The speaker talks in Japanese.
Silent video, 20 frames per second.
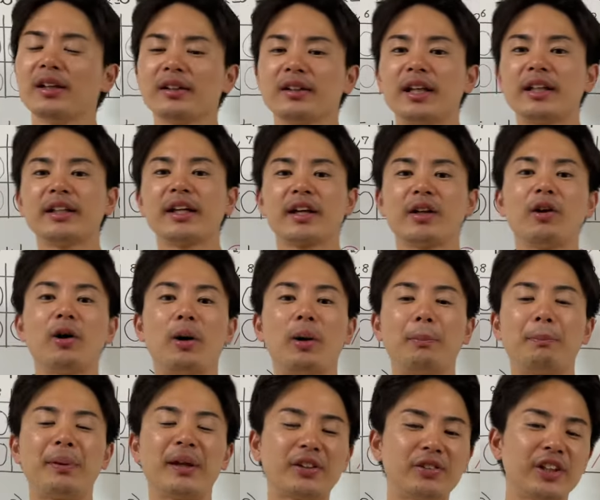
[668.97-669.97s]
なんだけ
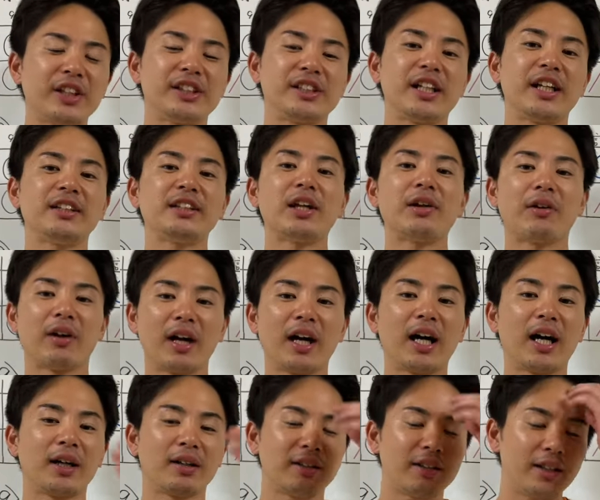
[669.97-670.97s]
ど、ピク置でいってるか
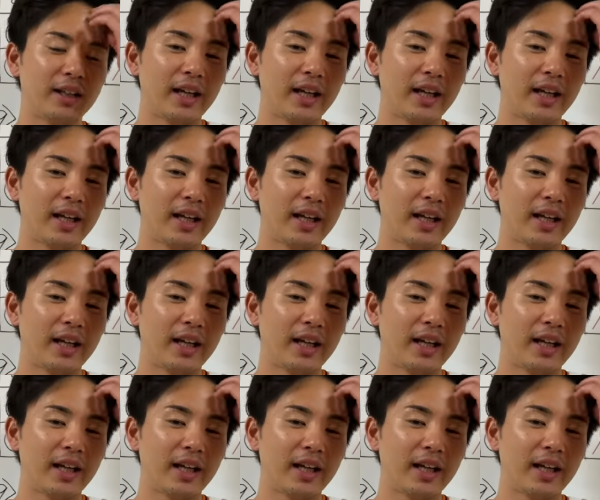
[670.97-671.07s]
ら、